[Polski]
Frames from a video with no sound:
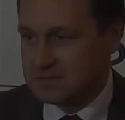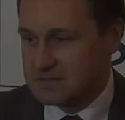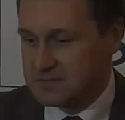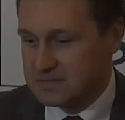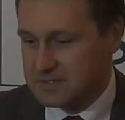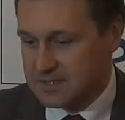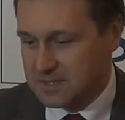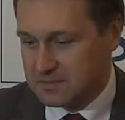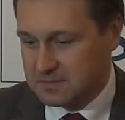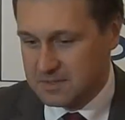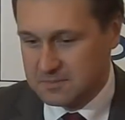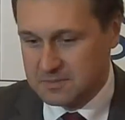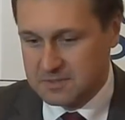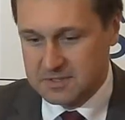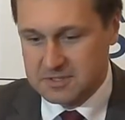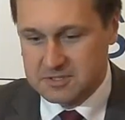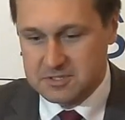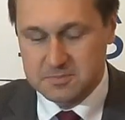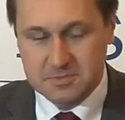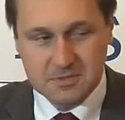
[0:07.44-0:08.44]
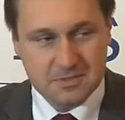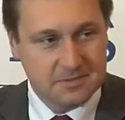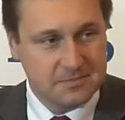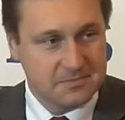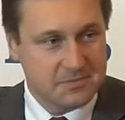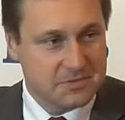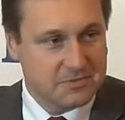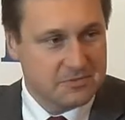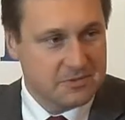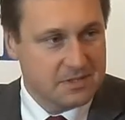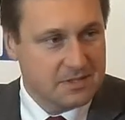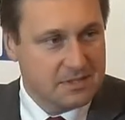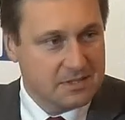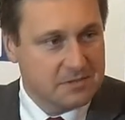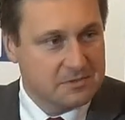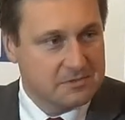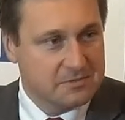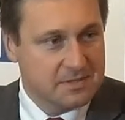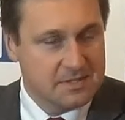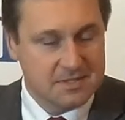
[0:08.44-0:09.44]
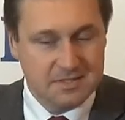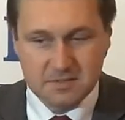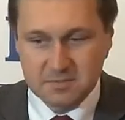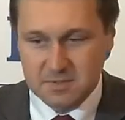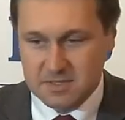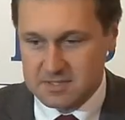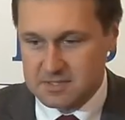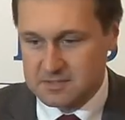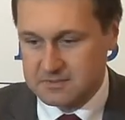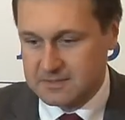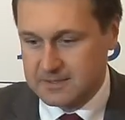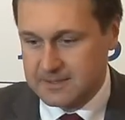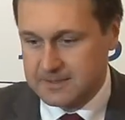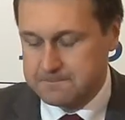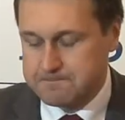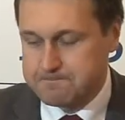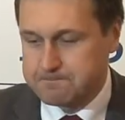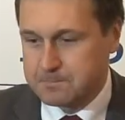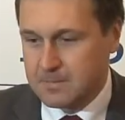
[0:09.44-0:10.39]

Was witam na mojej szybko zwołanej konferencji prasowej.